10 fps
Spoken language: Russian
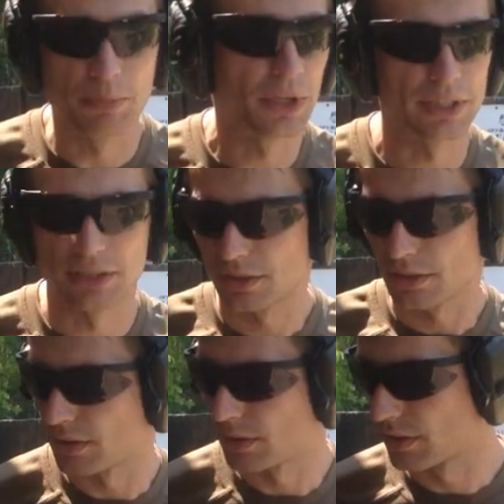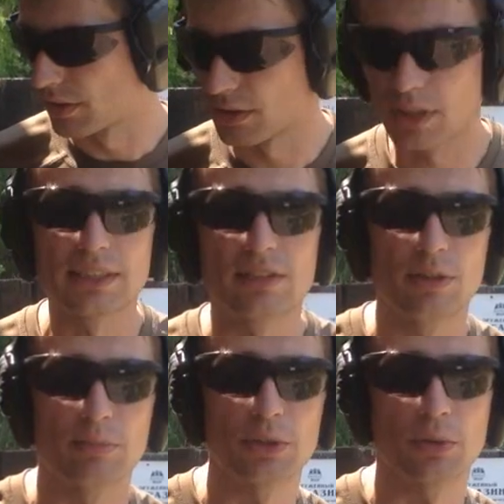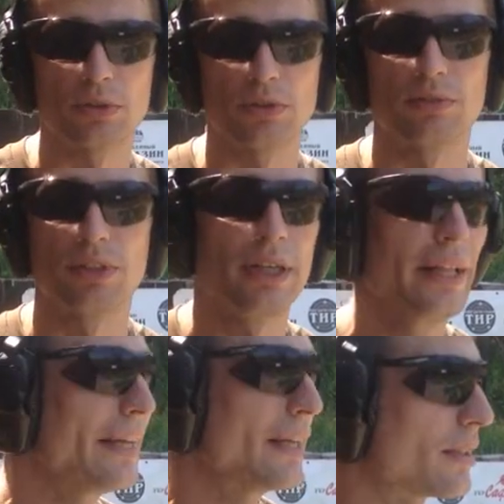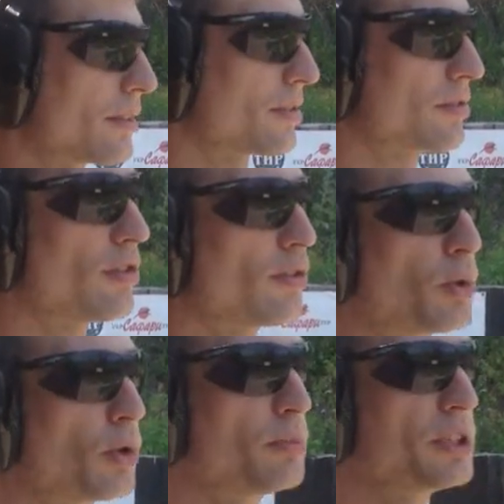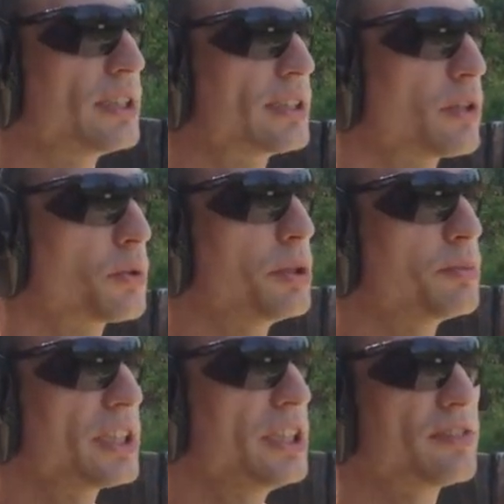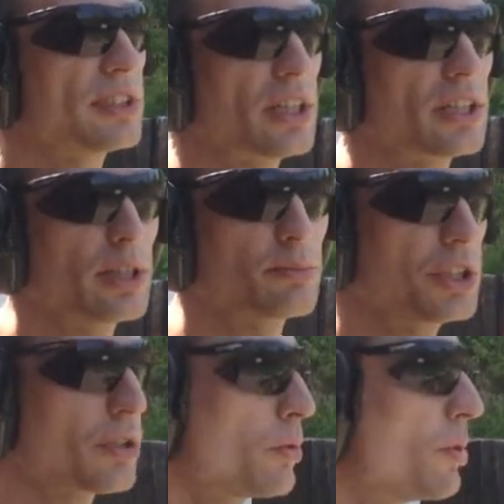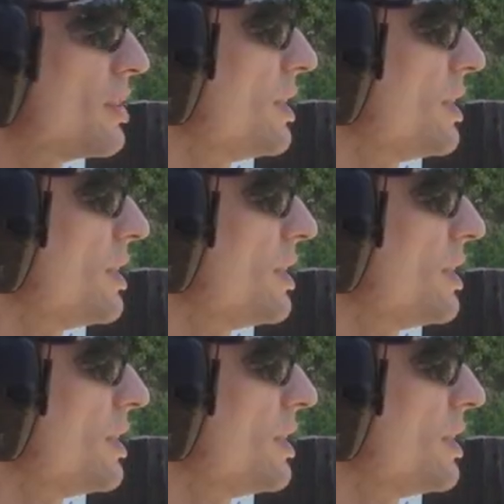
5 э, газовых патронов. Да? Э, слава богу, мы здесь находимся не в закрытом тиру.